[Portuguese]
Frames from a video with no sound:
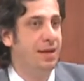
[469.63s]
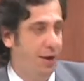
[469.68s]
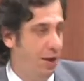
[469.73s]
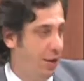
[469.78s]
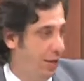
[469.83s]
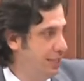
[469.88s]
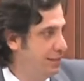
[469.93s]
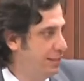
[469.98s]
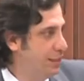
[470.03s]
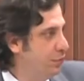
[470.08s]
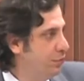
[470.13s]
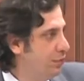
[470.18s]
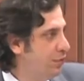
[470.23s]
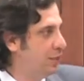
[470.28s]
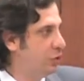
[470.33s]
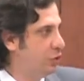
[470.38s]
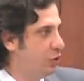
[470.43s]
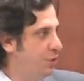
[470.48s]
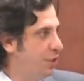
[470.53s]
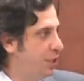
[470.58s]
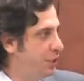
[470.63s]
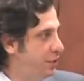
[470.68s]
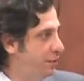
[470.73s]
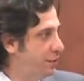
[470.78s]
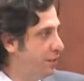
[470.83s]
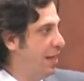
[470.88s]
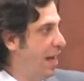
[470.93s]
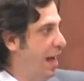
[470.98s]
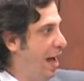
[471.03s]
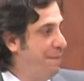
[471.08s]
Olha as circunstâncias
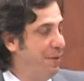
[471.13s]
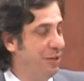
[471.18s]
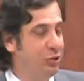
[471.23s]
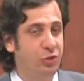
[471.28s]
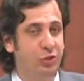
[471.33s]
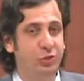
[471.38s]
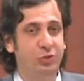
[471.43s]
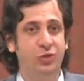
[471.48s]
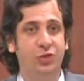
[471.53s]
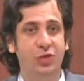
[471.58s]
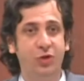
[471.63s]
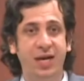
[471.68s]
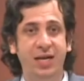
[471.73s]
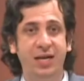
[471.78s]
objetivas. A pessoa do seu